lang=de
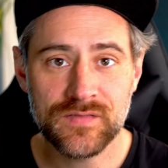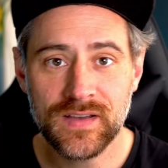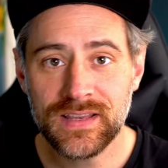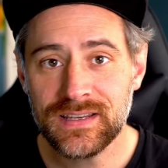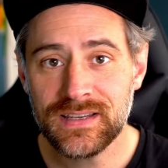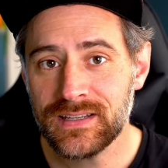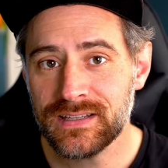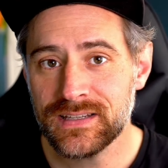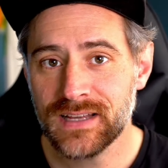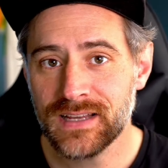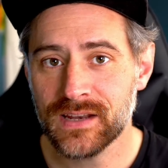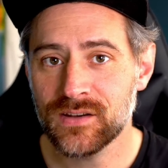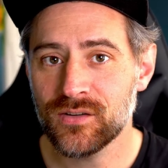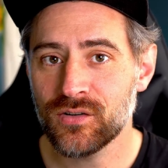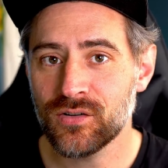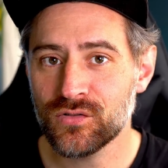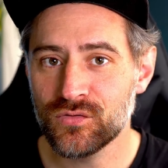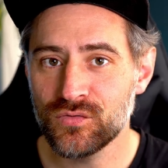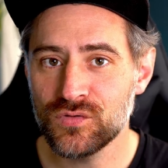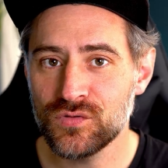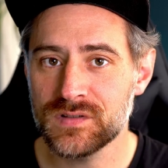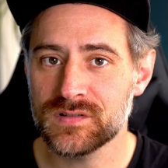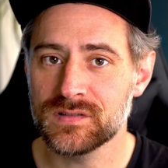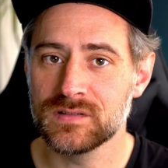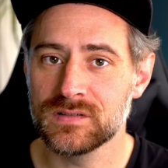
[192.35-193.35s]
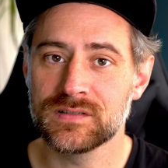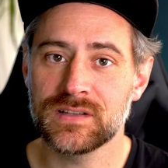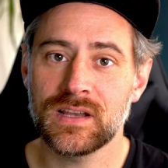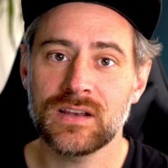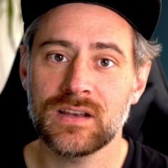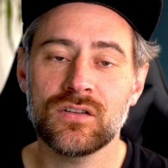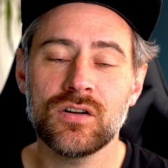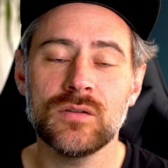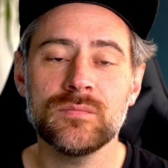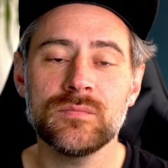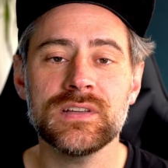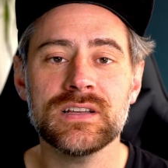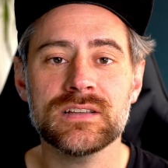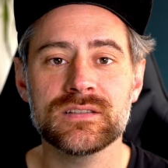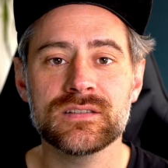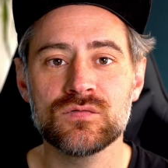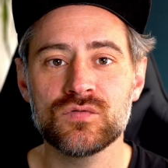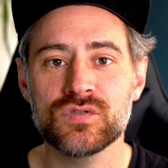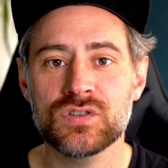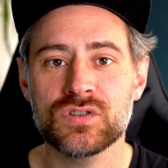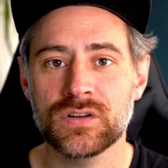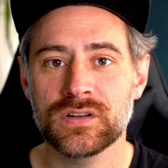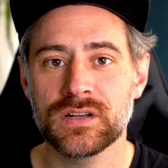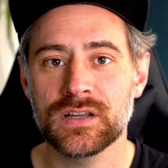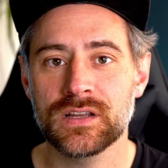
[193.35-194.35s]
Wenn die dann noch gut sind, dann kommt der
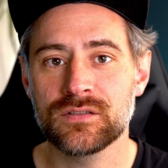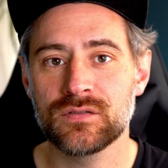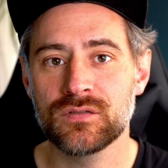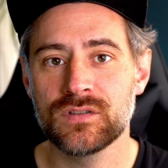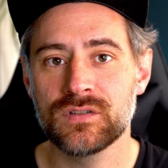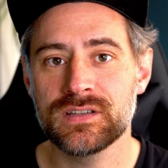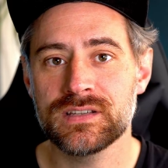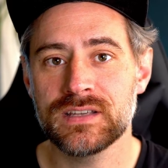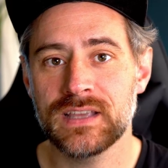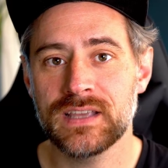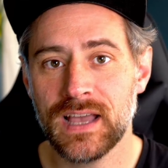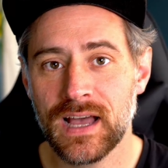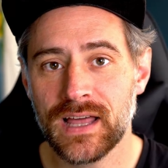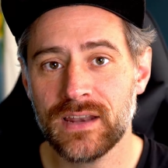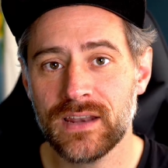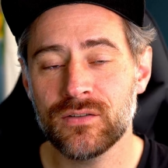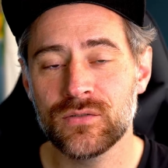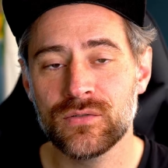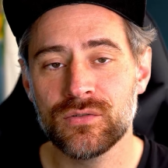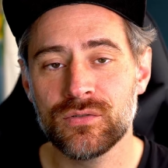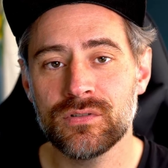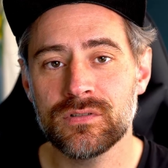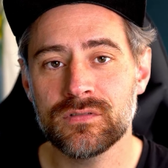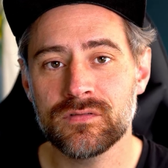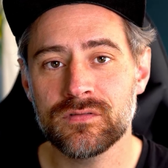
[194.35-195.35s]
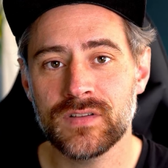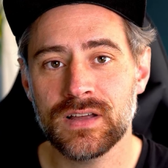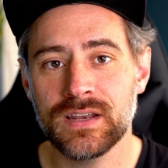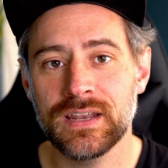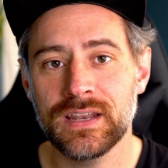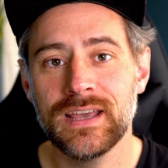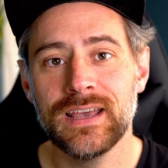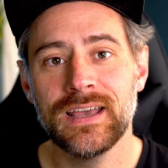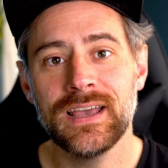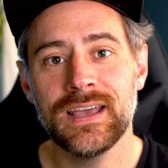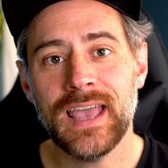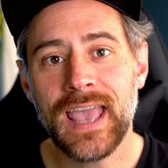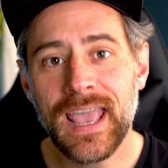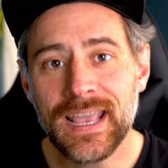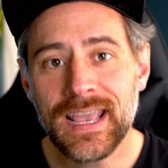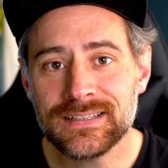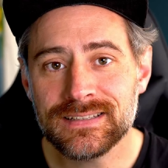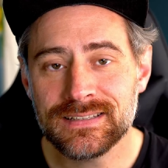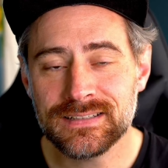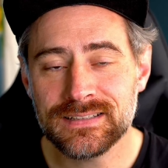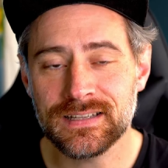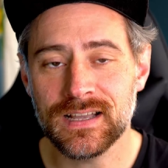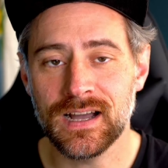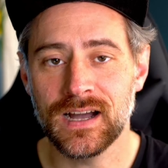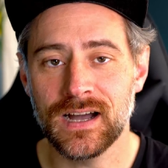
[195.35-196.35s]
Zuschauer natürlich gerne irgendwann
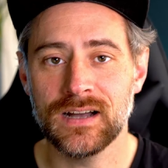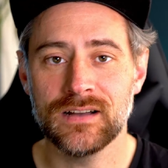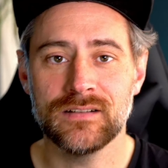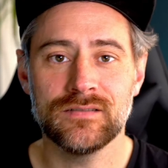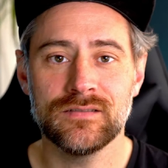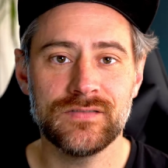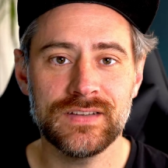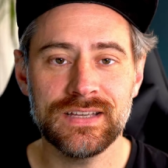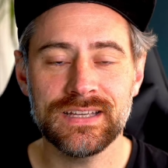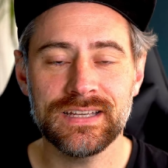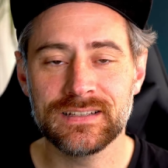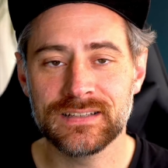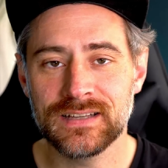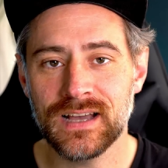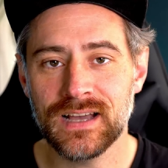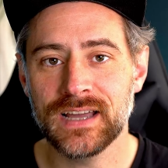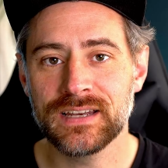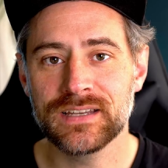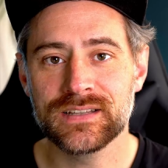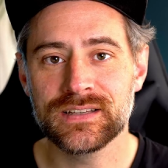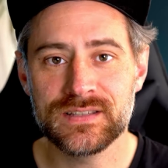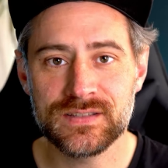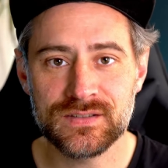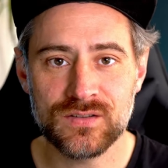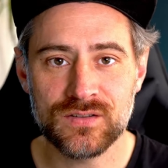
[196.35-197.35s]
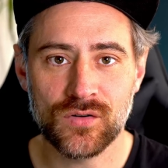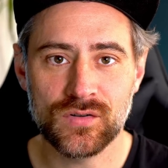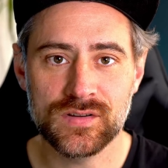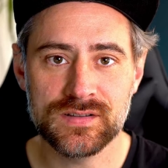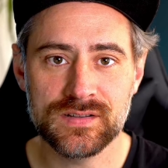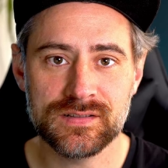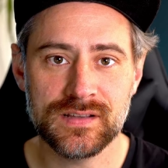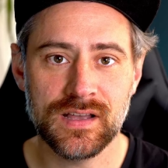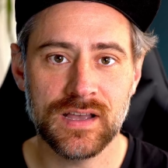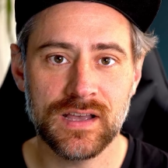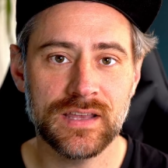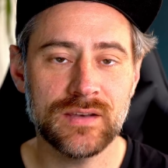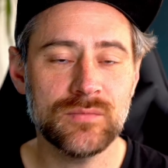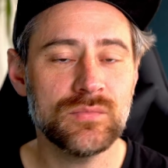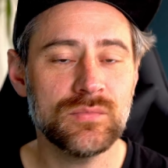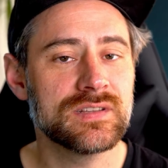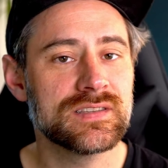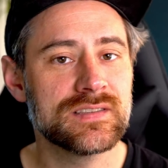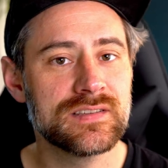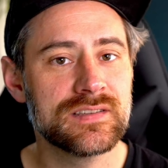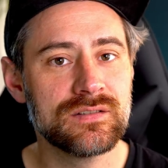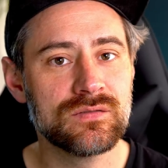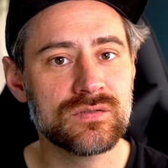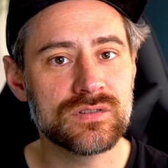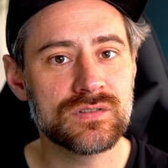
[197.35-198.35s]
extra wegen deinen Stories dahin,
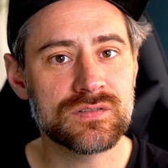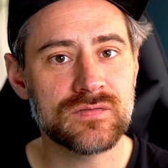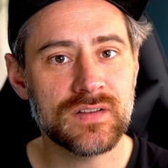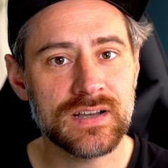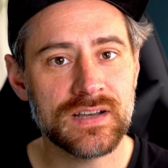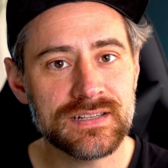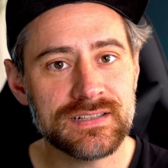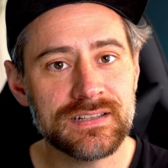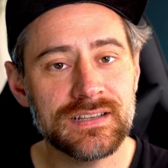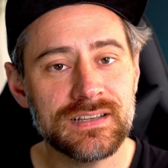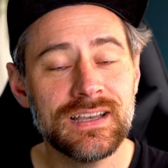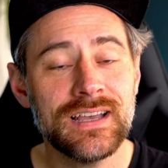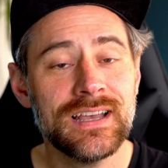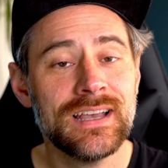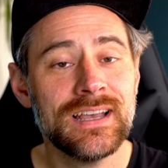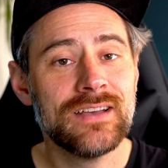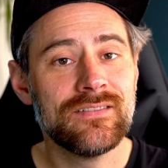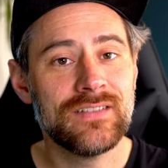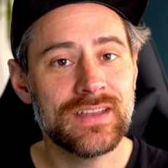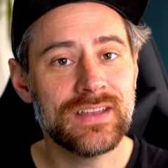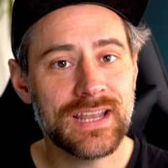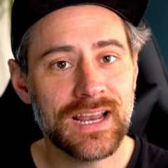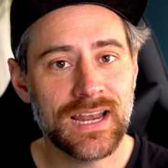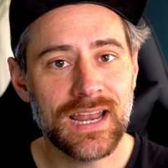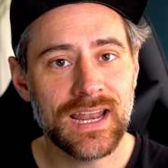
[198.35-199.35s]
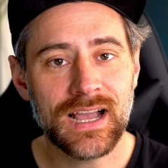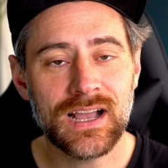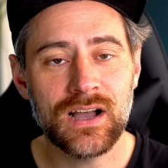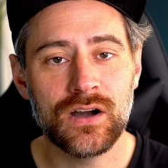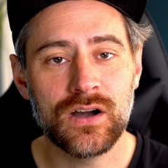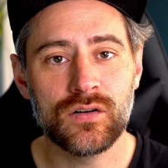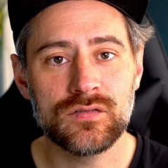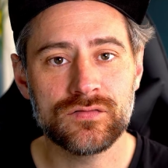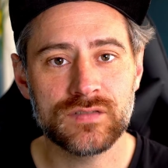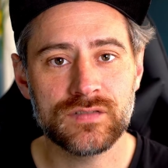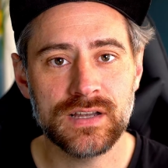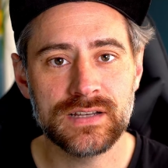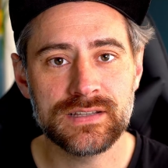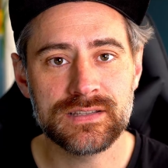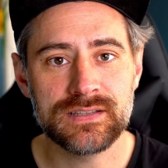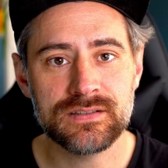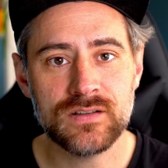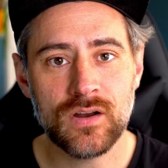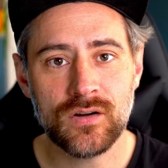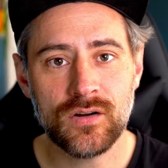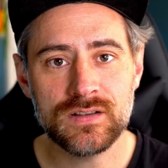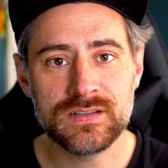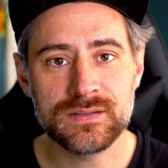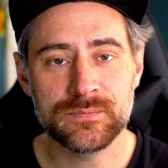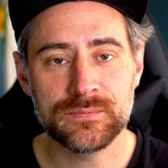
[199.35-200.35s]
beziehungsweise wenn er lange auf deinen
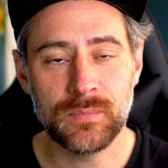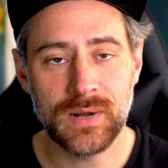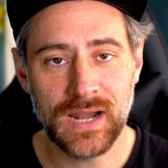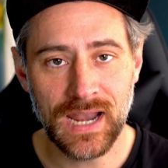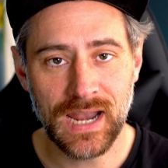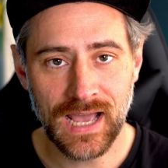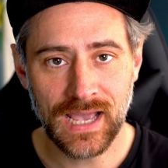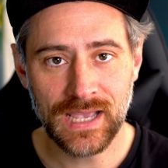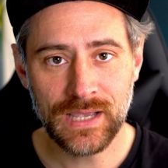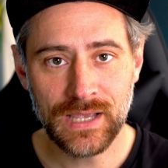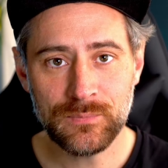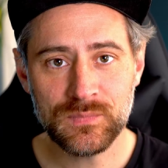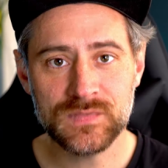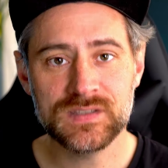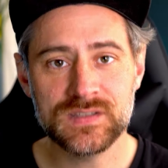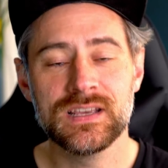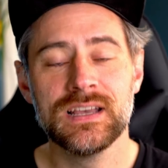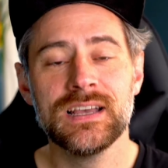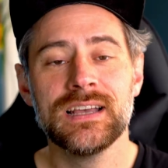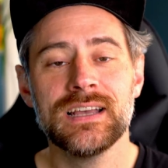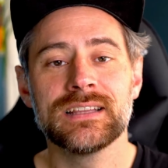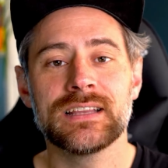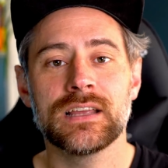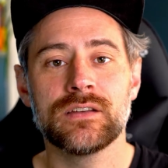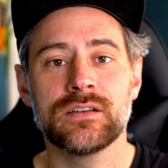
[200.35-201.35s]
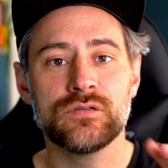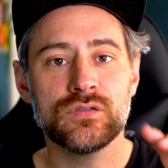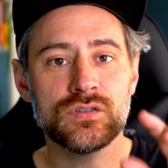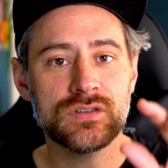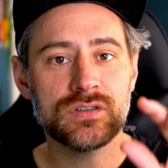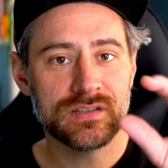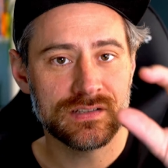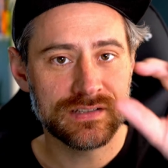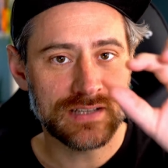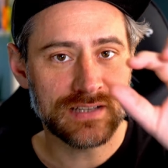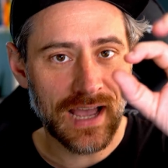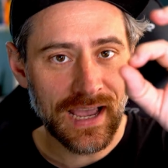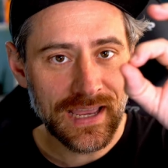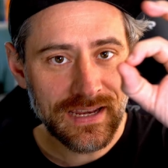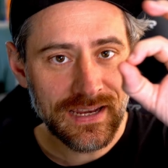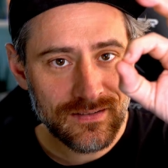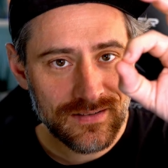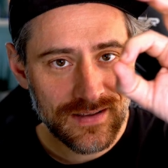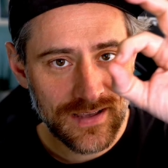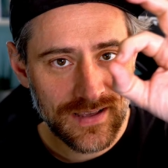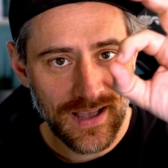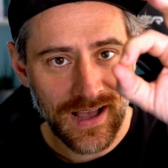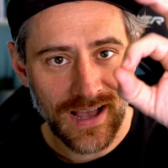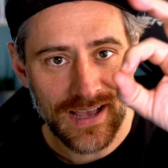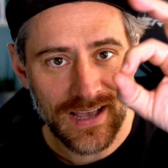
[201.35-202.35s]
Stories bleibt, dann wird
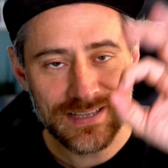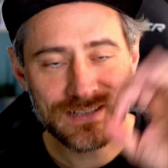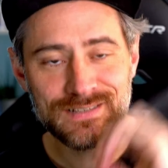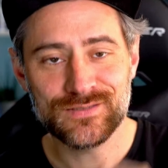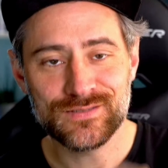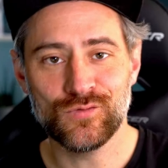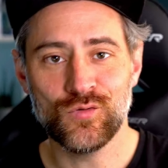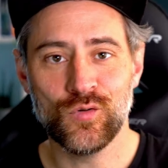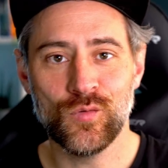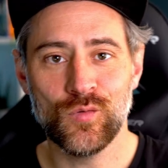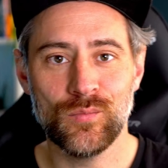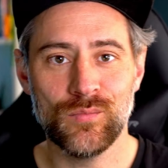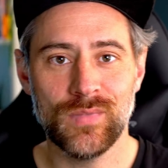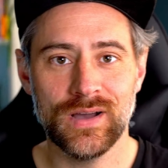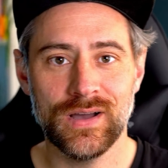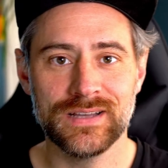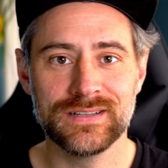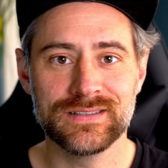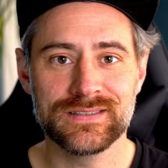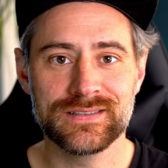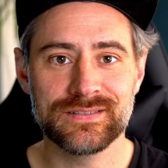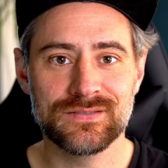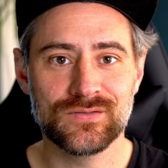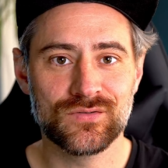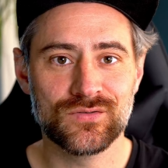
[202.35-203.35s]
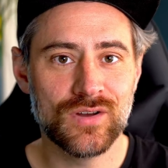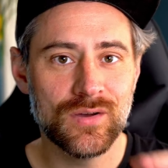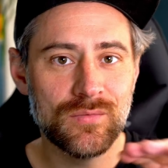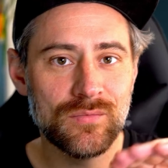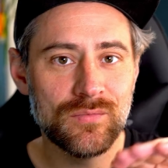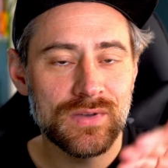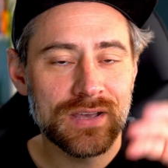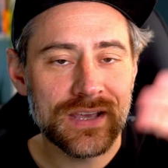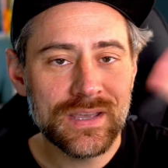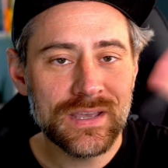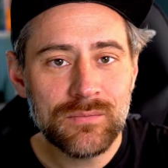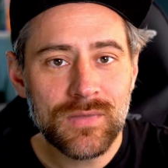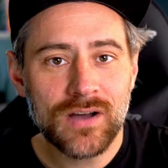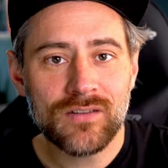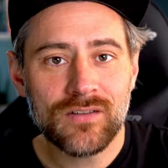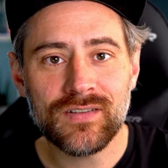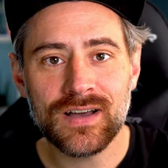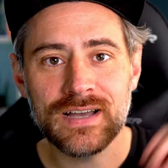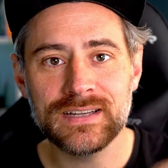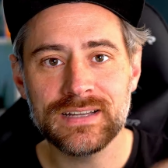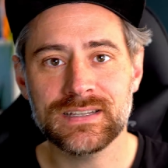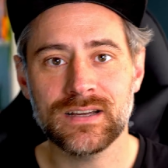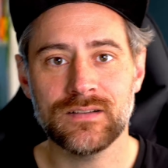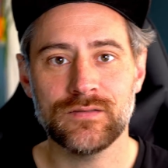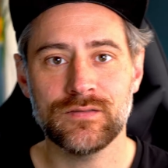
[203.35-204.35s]
dein Kreis oben bei Instagram immer
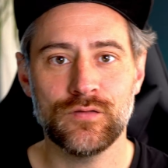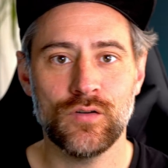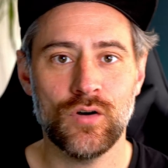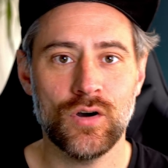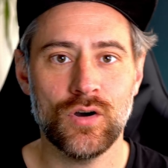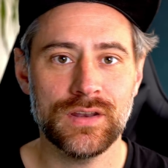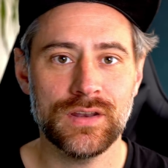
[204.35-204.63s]
weiter vorne